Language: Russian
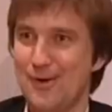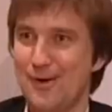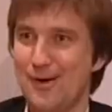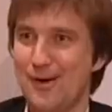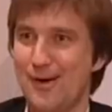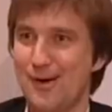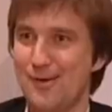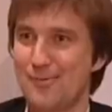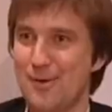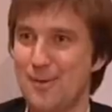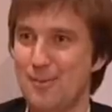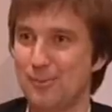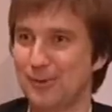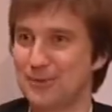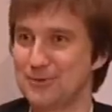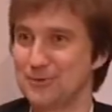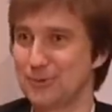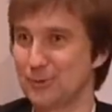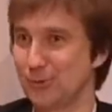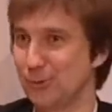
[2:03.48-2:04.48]
а вам
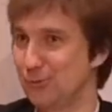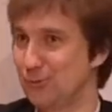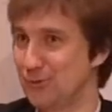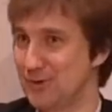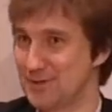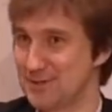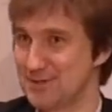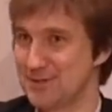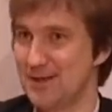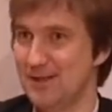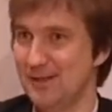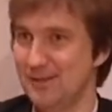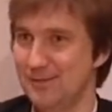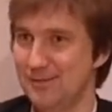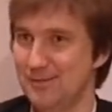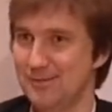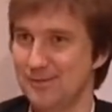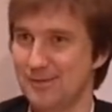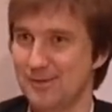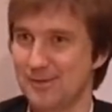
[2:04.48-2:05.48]
аплодировал весь зал,
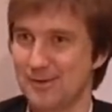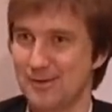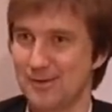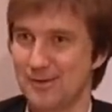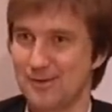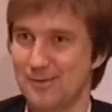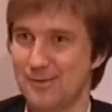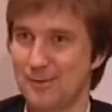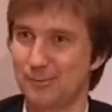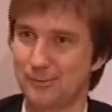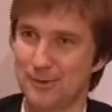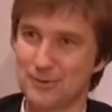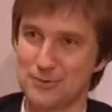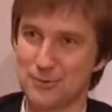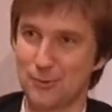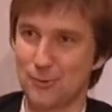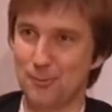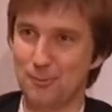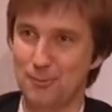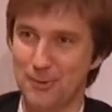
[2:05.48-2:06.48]
а вам
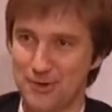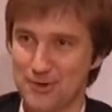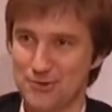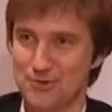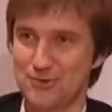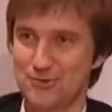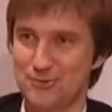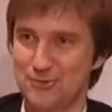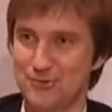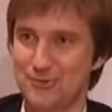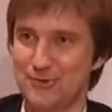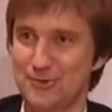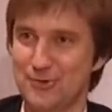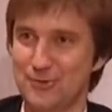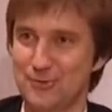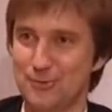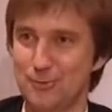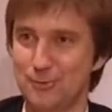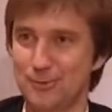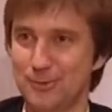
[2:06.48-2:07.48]
аплодировал Брежнев,
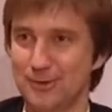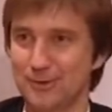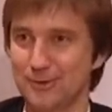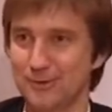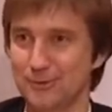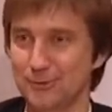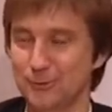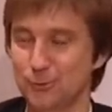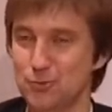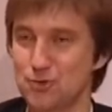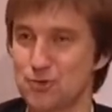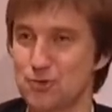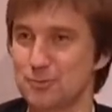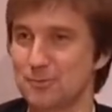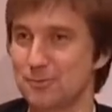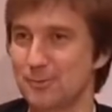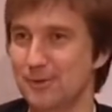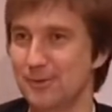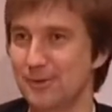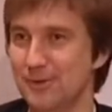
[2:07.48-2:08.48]
и вы были
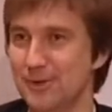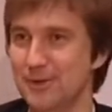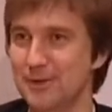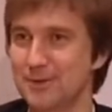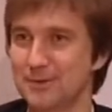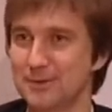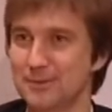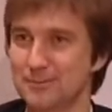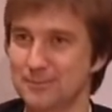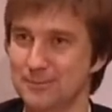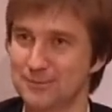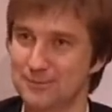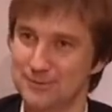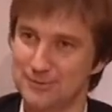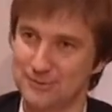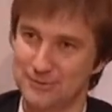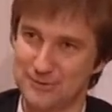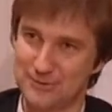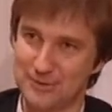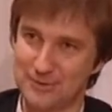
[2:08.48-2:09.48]
лучшим Лениным
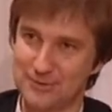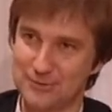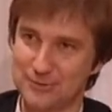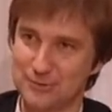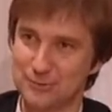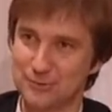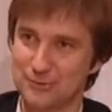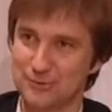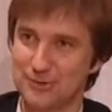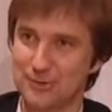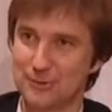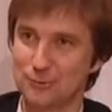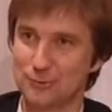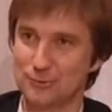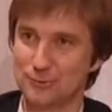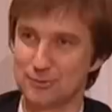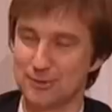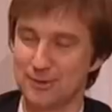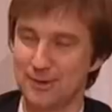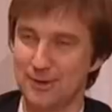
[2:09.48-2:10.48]
Советского
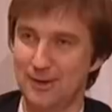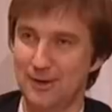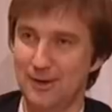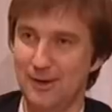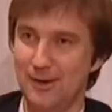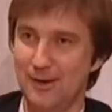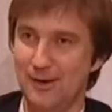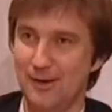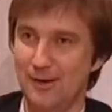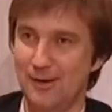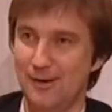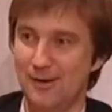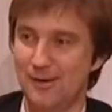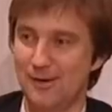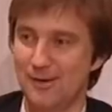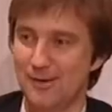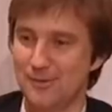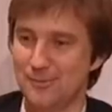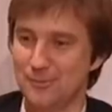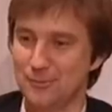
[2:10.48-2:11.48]
Союза.
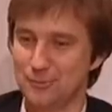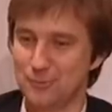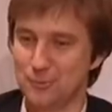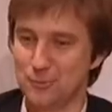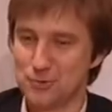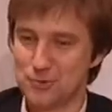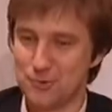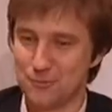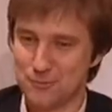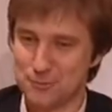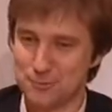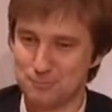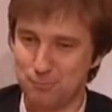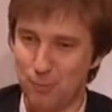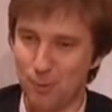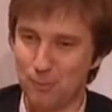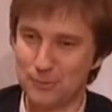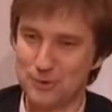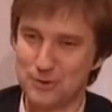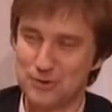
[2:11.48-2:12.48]
А вот вы можете
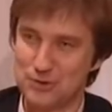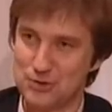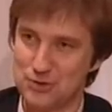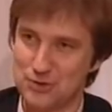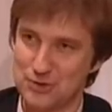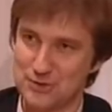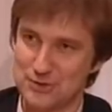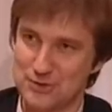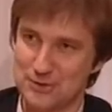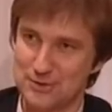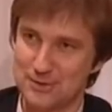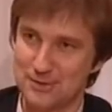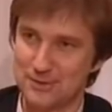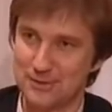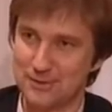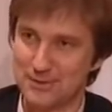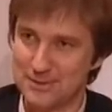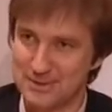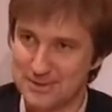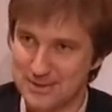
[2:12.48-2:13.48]
вспомнить сейчас
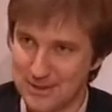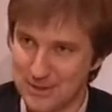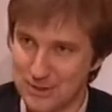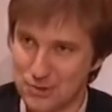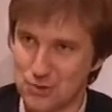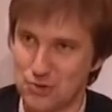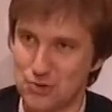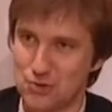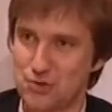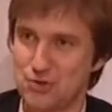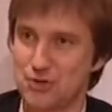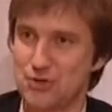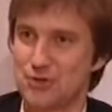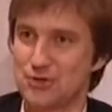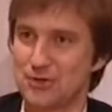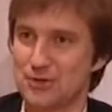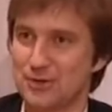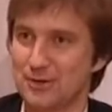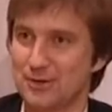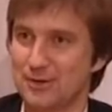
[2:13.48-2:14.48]
те
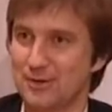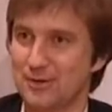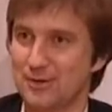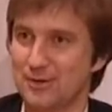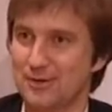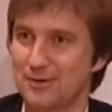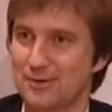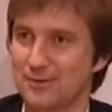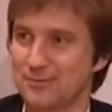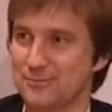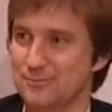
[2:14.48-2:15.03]
ощущения, э,